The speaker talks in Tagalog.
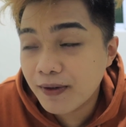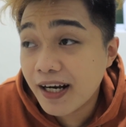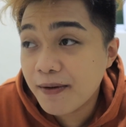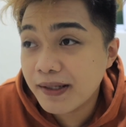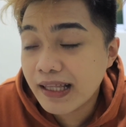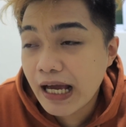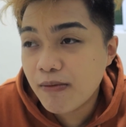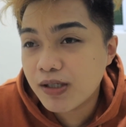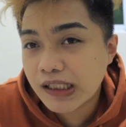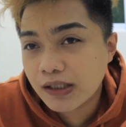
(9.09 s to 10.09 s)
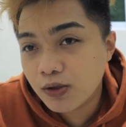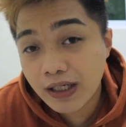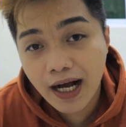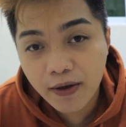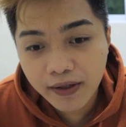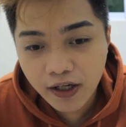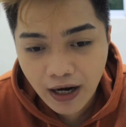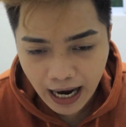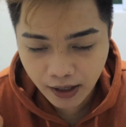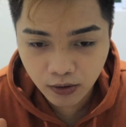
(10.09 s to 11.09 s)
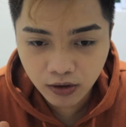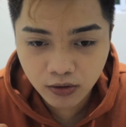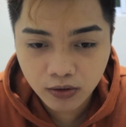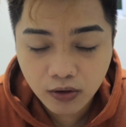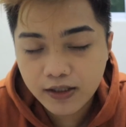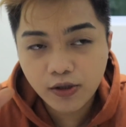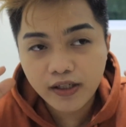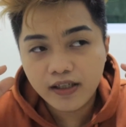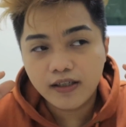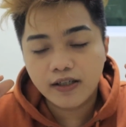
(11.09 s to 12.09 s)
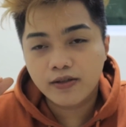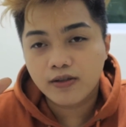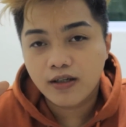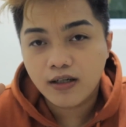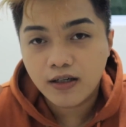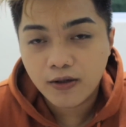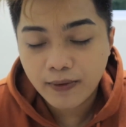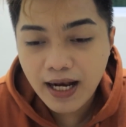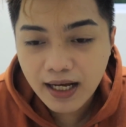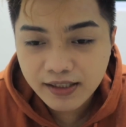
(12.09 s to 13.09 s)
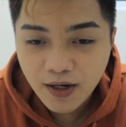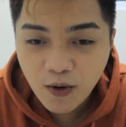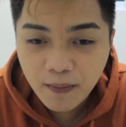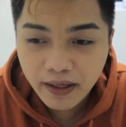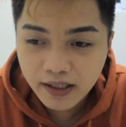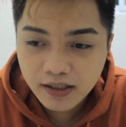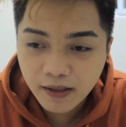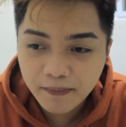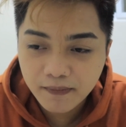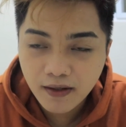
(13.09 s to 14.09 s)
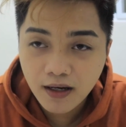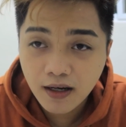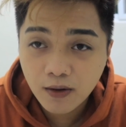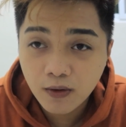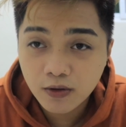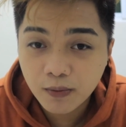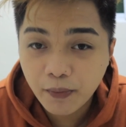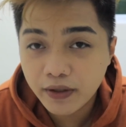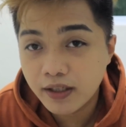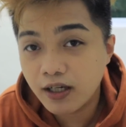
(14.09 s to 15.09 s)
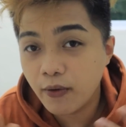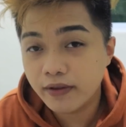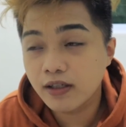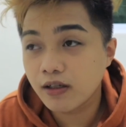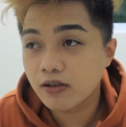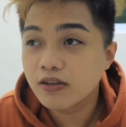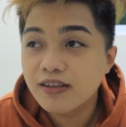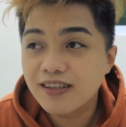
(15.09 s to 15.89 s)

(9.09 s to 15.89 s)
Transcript: Wala naman tayo masyadong gagawin ngayong araw na to, no? Actually, ano, uh, wala kasi ako maiisip na kung anong pwedeng gawin ngayon.